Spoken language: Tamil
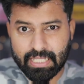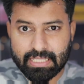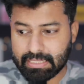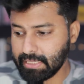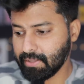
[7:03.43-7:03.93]
டன்
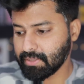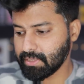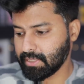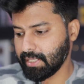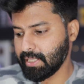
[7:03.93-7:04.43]
நான் வந்து
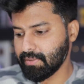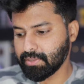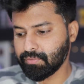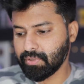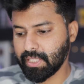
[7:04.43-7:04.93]
கையிலே
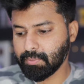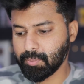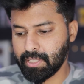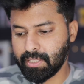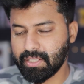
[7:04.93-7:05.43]
வந்து ஃபுல்லாக ரிமூவ்
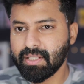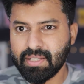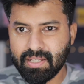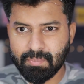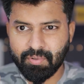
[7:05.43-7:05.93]
பண்ணிட்டேன்
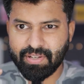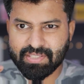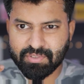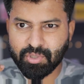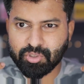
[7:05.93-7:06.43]
இப்போ
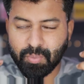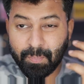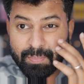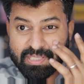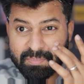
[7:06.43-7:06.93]
ஃபேஸ் வந்து கொஞ்சம்
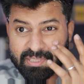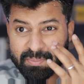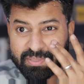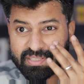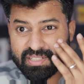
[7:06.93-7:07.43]
பிசு பிசு
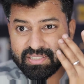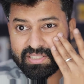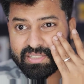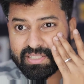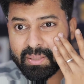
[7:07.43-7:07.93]
பிசுன்னு
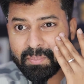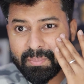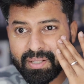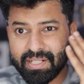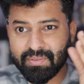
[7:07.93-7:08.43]
இருக்குது கம்
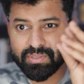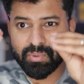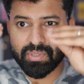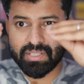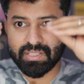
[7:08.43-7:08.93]
மாதிரி வந்து
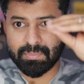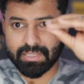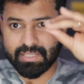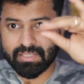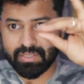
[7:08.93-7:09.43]
ஒட்டுதுக்கு
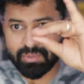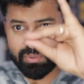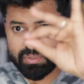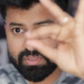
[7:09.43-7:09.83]
பார்த்தீங்கன்னா தெரியும்